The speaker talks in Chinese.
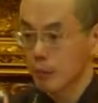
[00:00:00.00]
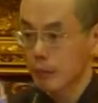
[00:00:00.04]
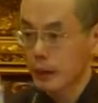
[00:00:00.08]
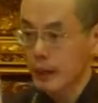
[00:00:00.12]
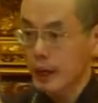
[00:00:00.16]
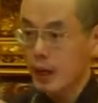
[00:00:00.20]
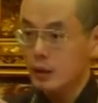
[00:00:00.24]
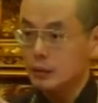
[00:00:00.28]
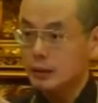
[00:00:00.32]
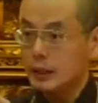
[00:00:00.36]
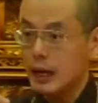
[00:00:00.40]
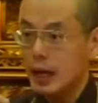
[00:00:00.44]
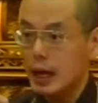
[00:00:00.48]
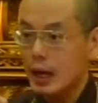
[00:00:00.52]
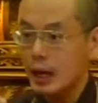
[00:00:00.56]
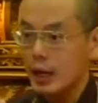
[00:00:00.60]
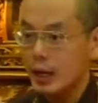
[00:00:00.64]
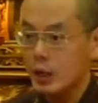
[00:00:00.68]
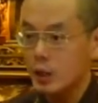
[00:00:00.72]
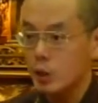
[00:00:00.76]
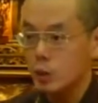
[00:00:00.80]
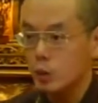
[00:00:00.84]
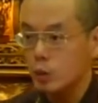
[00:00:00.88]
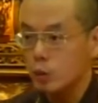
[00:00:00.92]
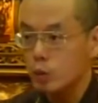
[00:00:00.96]
不要
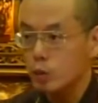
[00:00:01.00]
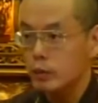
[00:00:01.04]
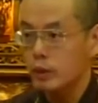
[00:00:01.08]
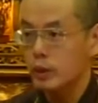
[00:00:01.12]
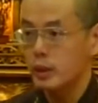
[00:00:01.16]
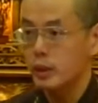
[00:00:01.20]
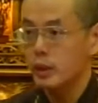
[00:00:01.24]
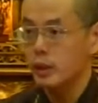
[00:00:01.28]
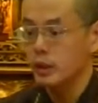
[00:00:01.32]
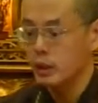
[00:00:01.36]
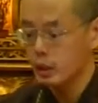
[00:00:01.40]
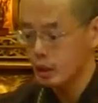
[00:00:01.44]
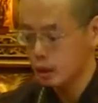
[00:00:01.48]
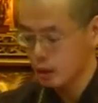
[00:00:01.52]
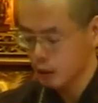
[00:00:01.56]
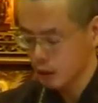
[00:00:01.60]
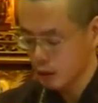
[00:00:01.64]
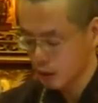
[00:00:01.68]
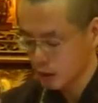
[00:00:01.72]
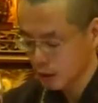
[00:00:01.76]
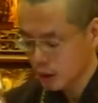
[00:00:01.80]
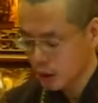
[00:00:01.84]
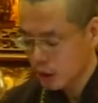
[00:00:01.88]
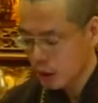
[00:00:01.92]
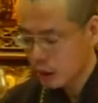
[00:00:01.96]
太固执。
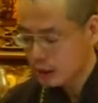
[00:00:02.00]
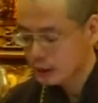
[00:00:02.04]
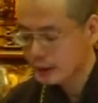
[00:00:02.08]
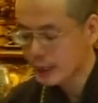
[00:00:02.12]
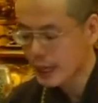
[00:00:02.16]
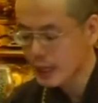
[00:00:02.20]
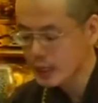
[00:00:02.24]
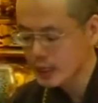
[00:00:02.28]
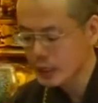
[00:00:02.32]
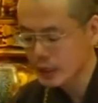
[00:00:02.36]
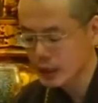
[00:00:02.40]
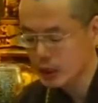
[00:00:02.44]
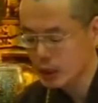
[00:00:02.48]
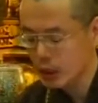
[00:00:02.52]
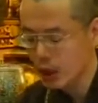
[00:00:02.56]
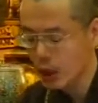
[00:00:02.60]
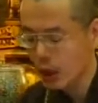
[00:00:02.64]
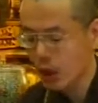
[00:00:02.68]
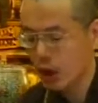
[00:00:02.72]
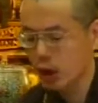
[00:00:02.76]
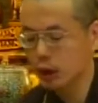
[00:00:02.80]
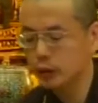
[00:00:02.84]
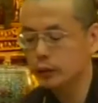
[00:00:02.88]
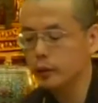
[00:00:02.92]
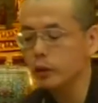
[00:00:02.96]
但是
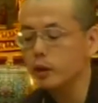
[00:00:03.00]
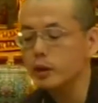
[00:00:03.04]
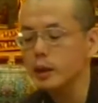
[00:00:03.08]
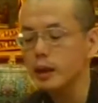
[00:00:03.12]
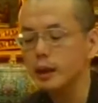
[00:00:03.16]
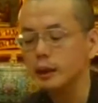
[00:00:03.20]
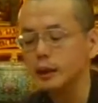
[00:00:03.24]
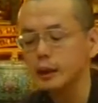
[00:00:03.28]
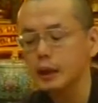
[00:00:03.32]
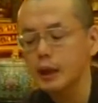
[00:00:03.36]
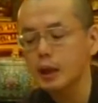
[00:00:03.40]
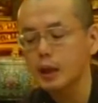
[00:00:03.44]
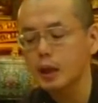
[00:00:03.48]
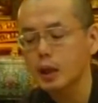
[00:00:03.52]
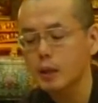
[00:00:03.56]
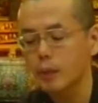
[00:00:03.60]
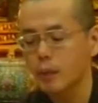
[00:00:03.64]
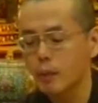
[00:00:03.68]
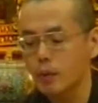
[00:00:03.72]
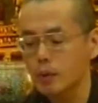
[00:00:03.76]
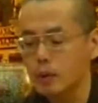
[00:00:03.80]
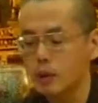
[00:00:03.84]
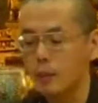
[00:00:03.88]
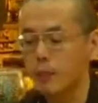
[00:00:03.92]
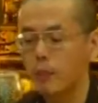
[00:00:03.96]
很多人听了
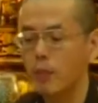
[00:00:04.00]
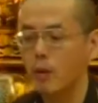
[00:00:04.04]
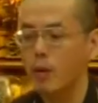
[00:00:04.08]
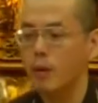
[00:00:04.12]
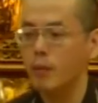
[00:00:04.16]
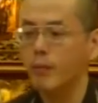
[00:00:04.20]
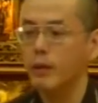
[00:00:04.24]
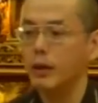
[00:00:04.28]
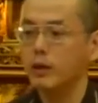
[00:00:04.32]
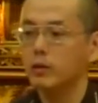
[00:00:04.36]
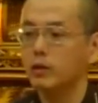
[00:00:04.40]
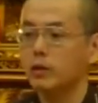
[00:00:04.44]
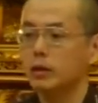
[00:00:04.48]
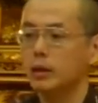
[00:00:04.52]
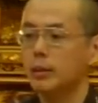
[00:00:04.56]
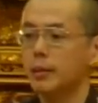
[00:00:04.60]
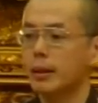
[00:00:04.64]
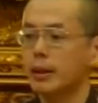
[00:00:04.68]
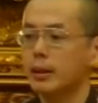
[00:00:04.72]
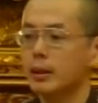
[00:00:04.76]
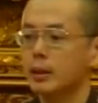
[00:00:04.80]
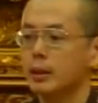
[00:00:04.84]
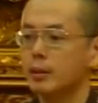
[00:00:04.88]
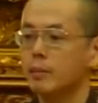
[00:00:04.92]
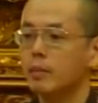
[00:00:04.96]
般若波罗蜜就什
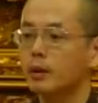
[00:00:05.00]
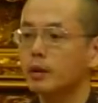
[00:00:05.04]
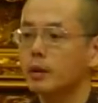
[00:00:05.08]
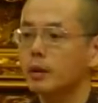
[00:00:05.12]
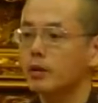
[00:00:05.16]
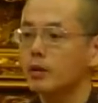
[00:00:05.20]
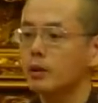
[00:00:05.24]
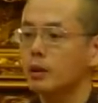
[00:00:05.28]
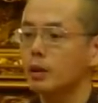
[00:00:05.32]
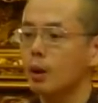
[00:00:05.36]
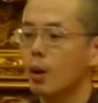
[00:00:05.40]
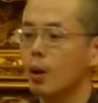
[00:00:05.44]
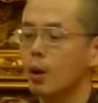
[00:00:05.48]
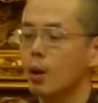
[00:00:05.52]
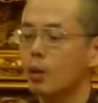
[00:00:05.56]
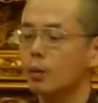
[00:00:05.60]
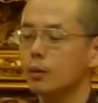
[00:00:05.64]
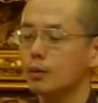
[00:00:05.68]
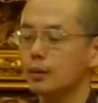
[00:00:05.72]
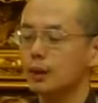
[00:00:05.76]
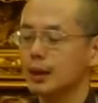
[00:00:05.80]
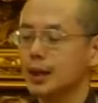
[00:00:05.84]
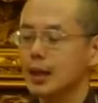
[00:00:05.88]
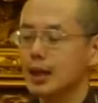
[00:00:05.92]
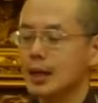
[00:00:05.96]
么呀？什么都是
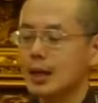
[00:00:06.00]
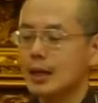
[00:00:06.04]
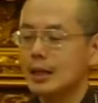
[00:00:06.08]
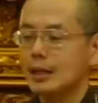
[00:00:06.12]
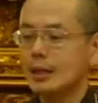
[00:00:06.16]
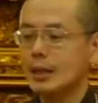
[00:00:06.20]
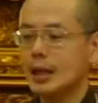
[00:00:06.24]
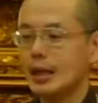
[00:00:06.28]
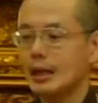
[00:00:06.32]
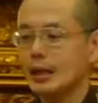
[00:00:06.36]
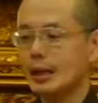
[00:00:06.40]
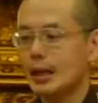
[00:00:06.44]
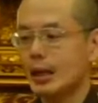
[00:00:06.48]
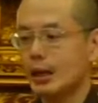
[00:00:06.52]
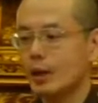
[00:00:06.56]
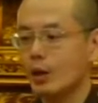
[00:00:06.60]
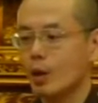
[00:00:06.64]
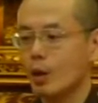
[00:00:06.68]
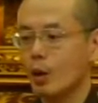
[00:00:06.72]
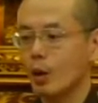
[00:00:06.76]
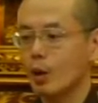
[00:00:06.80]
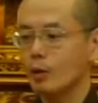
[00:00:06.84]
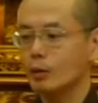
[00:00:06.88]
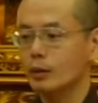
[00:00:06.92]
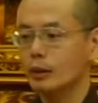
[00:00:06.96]
空，山也
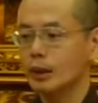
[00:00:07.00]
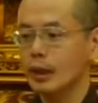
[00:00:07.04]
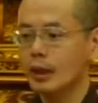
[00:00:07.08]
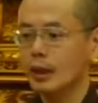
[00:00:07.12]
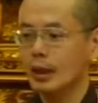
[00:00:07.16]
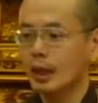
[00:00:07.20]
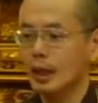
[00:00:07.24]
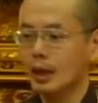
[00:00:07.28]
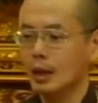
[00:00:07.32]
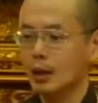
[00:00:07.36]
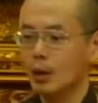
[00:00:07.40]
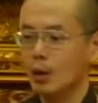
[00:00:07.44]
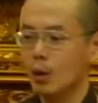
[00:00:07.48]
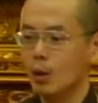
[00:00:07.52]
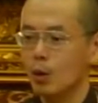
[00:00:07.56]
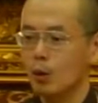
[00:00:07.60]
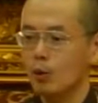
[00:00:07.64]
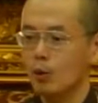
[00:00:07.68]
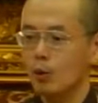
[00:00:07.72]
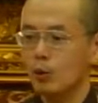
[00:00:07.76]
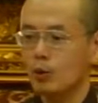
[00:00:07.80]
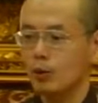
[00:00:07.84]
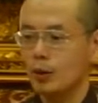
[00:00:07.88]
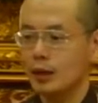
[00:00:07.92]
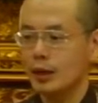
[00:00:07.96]
空，地也
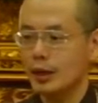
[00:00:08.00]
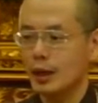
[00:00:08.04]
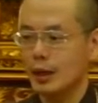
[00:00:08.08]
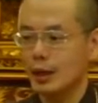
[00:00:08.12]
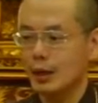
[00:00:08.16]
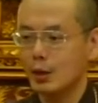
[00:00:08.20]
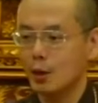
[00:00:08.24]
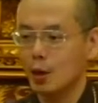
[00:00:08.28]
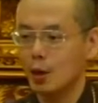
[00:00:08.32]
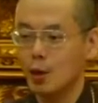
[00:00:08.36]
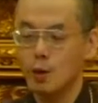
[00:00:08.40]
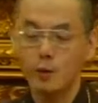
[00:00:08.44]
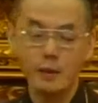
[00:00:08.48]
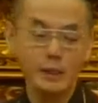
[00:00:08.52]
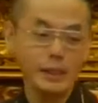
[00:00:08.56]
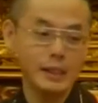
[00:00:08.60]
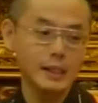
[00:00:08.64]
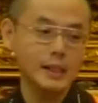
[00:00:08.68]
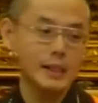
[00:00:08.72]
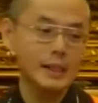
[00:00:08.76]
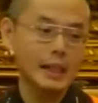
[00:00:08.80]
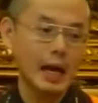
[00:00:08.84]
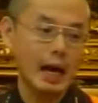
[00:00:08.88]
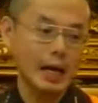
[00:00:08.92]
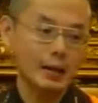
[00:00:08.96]
空，水也空，
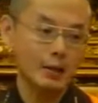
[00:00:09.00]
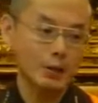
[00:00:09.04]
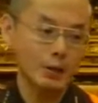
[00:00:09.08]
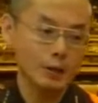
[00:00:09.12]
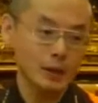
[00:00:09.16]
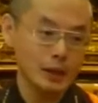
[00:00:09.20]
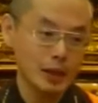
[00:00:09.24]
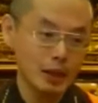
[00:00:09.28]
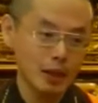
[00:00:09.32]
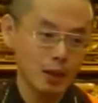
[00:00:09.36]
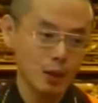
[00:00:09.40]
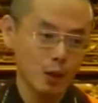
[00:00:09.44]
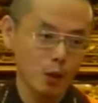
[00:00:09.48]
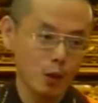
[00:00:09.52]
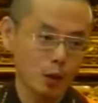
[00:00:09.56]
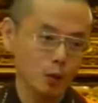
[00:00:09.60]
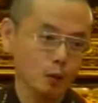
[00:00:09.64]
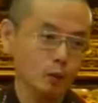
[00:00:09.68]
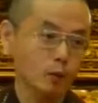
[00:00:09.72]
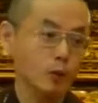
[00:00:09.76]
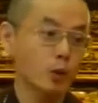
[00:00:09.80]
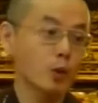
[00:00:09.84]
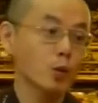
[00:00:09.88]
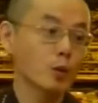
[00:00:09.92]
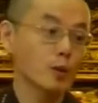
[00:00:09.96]
四大都皆
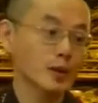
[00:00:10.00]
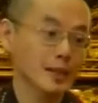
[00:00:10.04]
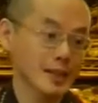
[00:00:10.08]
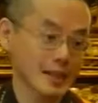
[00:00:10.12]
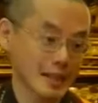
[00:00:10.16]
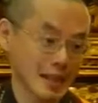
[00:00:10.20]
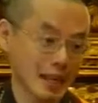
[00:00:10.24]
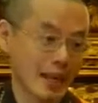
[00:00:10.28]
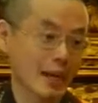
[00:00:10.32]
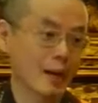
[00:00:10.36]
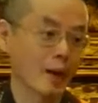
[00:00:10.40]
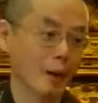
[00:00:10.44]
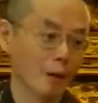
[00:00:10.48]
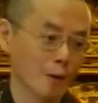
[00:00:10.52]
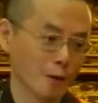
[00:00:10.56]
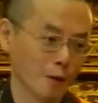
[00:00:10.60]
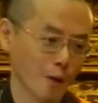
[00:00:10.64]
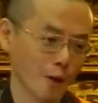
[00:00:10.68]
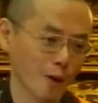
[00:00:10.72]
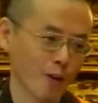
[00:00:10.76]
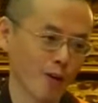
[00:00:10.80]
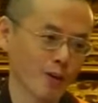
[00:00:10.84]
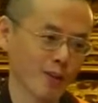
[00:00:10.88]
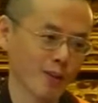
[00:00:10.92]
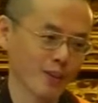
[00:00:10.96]
空，肚子也空
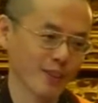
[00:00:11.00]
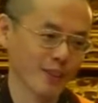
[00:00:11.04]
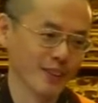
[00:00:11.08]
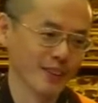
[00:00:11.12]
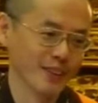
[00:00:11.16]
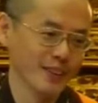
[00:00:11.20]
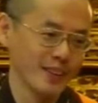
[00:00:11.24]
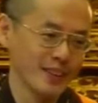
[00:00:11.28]
空。